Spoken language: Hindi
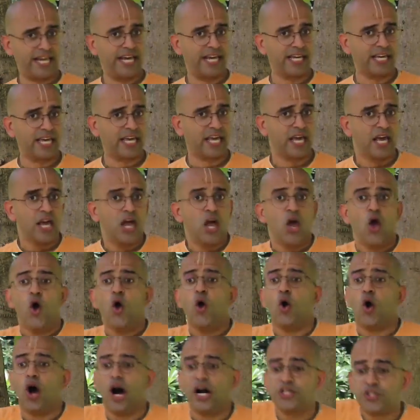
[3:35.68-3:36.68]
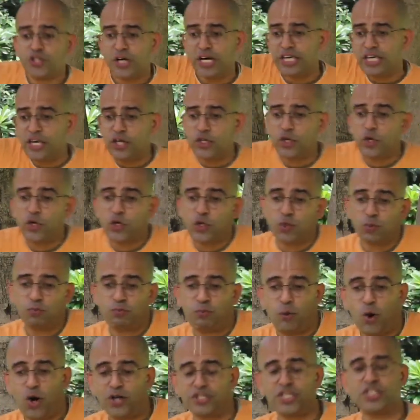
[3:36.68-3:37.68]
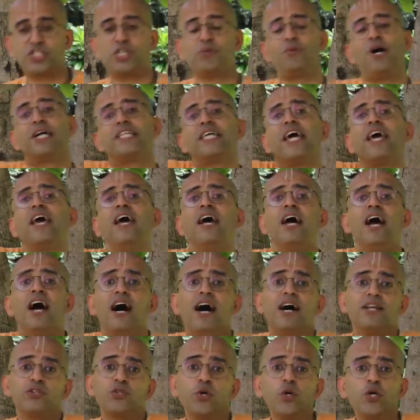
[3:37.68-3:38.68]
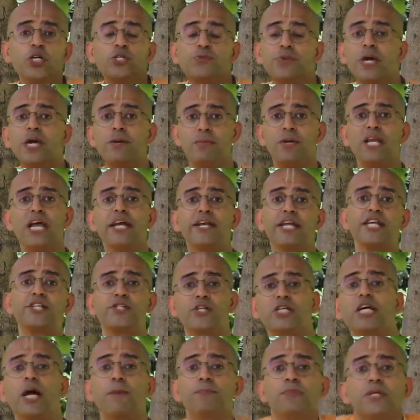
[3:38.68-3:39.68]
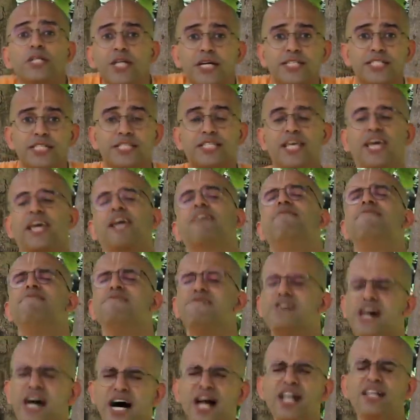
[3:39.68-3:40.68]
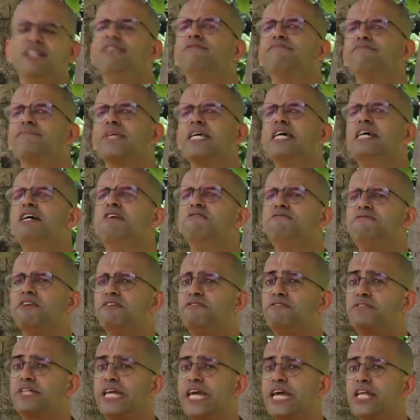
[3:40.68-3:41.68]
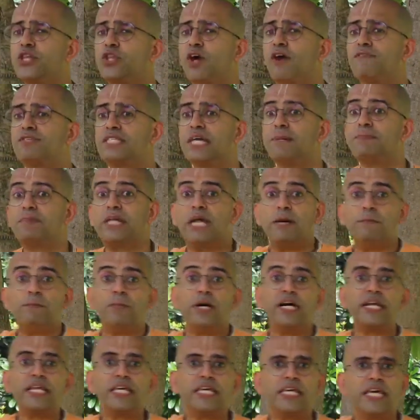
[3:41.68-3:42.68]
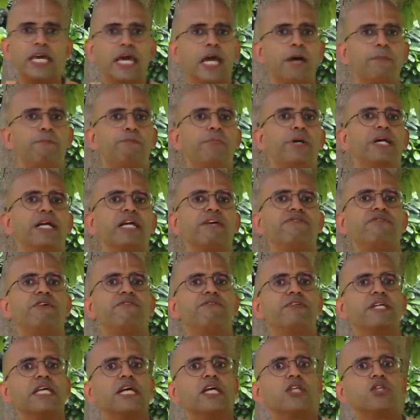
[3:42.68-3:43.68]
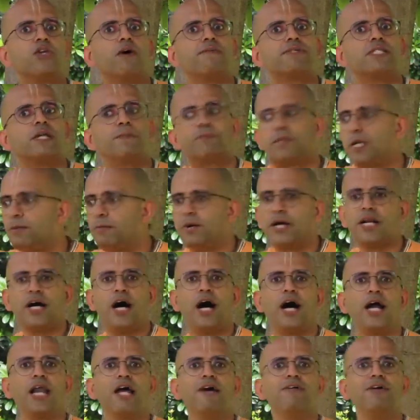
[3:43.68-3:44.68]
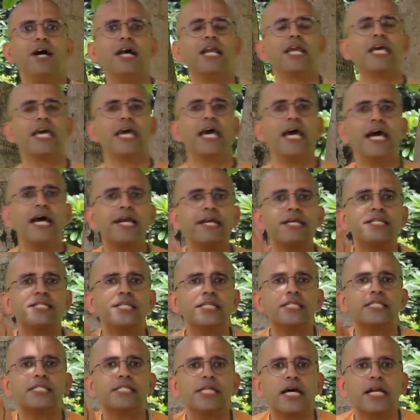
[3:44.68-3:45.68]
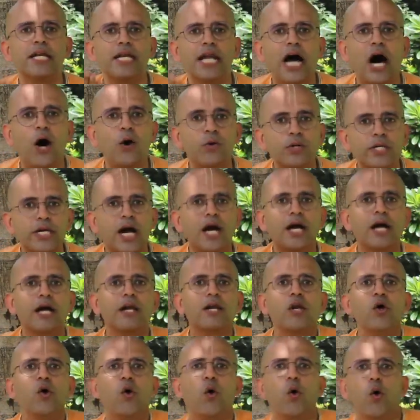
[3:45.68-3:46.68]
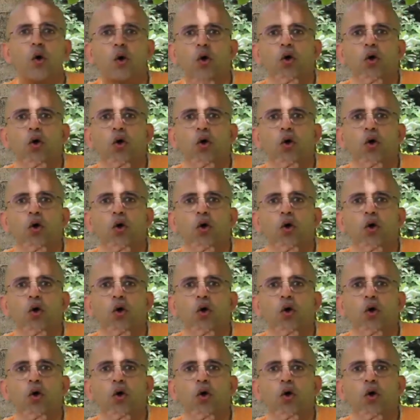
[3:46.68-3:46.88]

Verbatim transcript: रहेंगी अच्छा ये ये ये तो बहुत अच्छी बात है तो इसमें भला रजिस्टर कब तक कर सकते हैं well, फिफ्टीन ऑफ September, ये पड़ी फिफ्टीन ऑफ September, आने वाली है रजिस्टर ना हो क्या कर रहे हो